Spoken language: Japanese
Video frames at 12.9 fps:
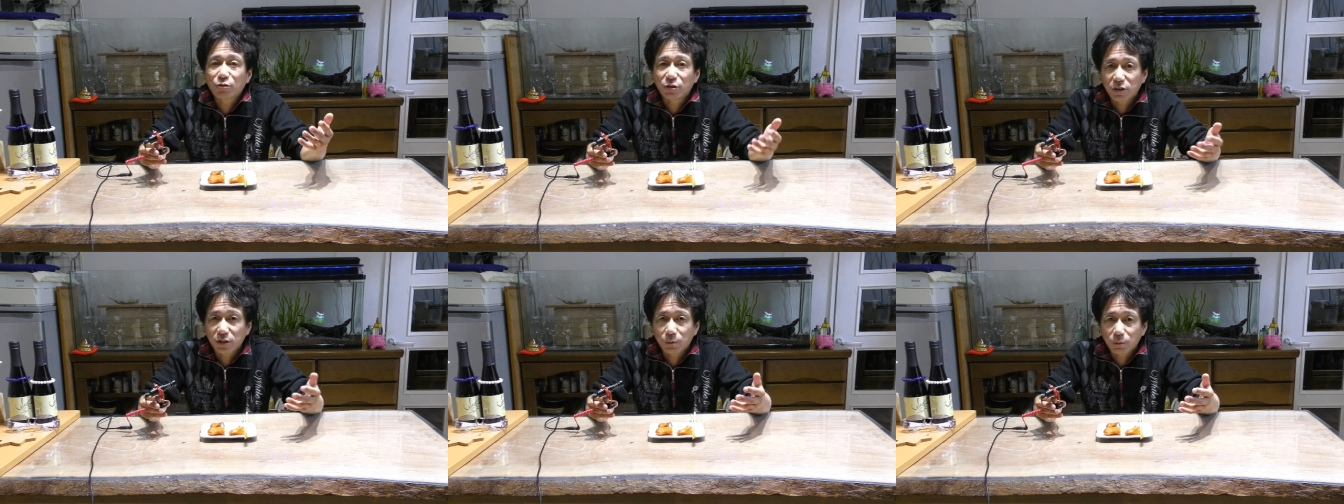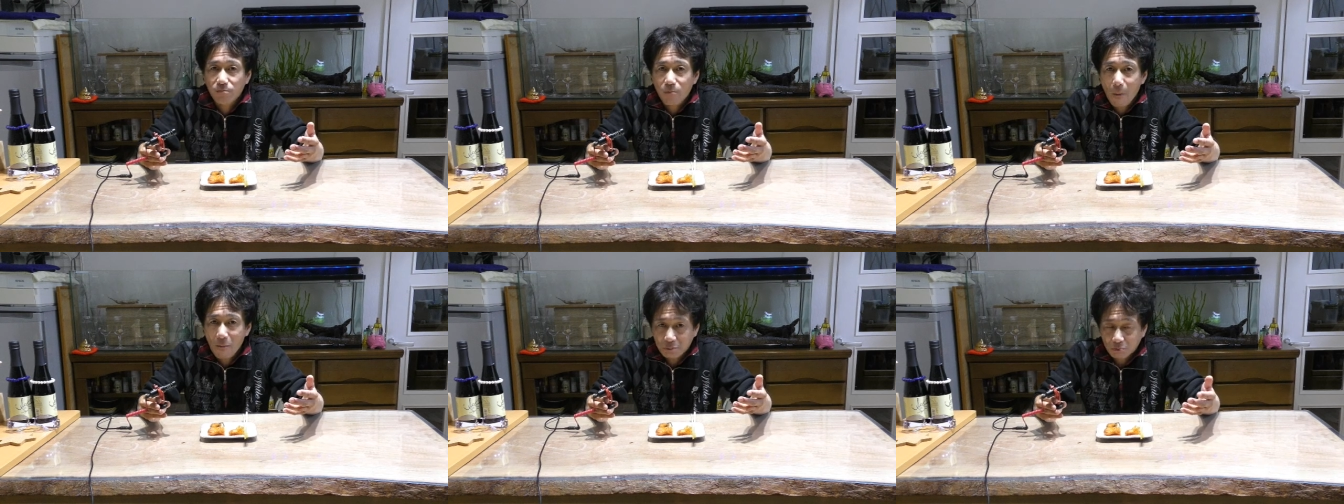する。
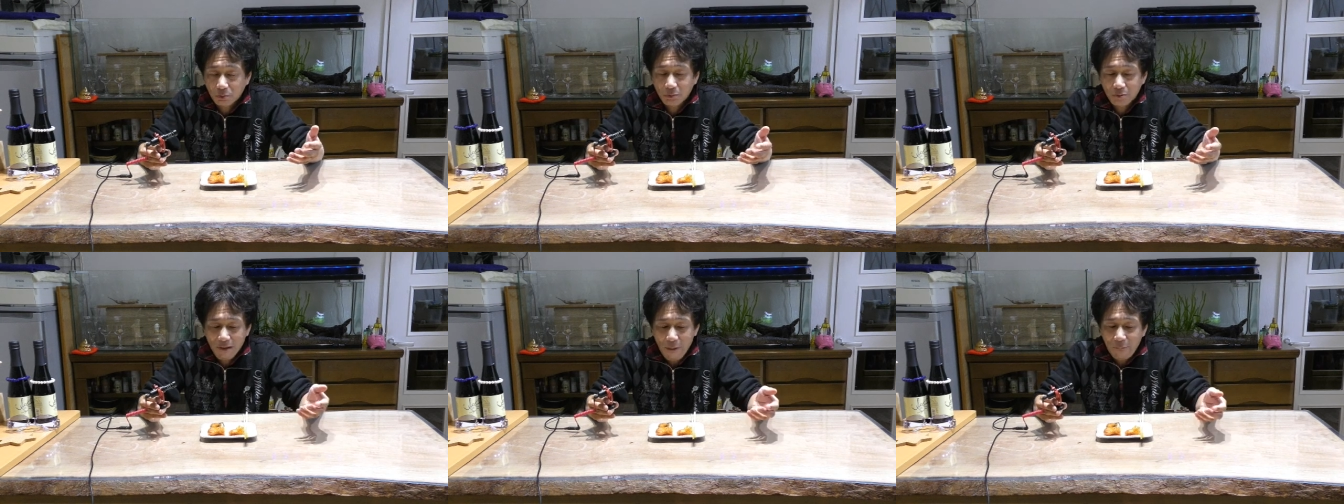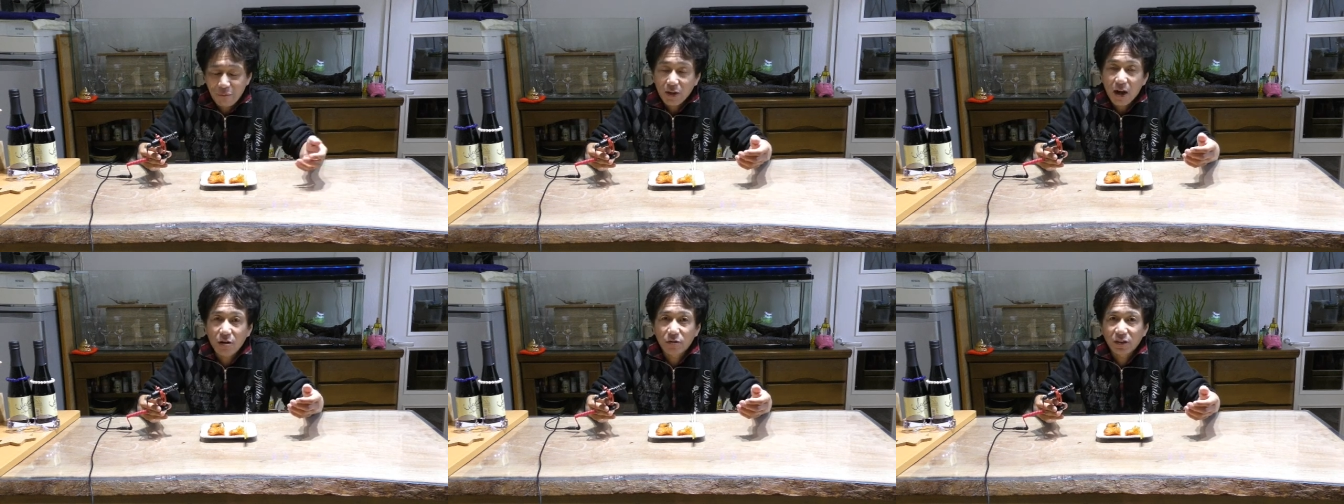うん。
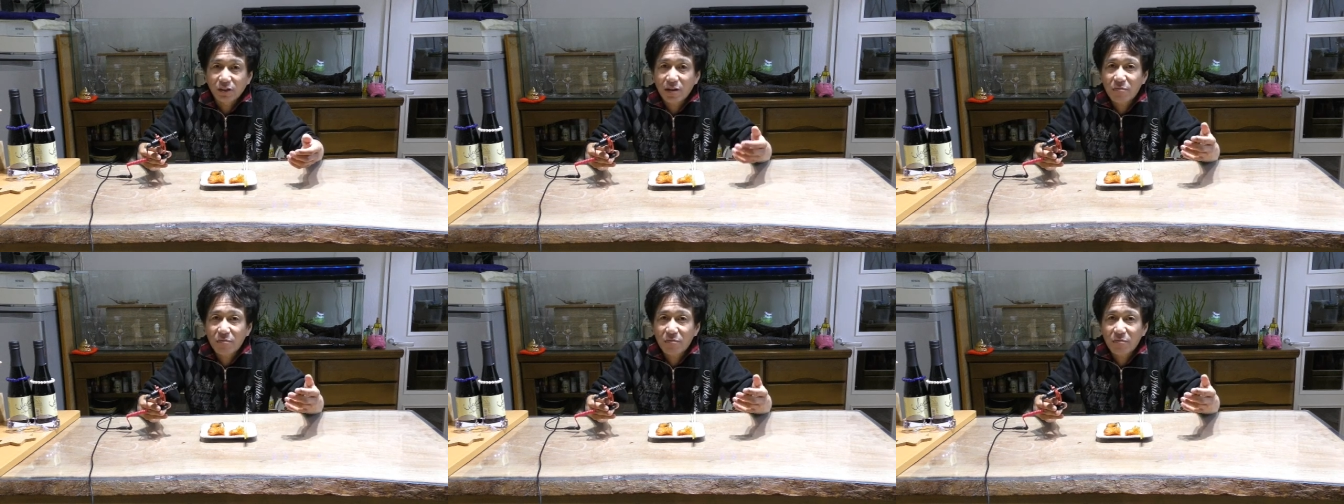あのね、